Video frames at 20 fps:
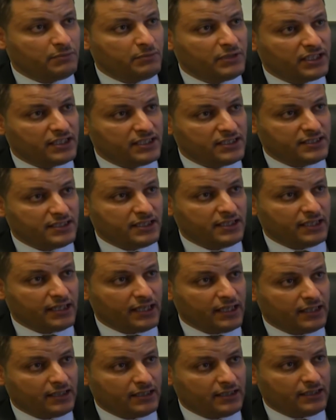مركز
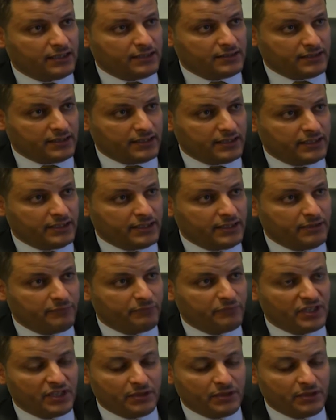رعايه صحيه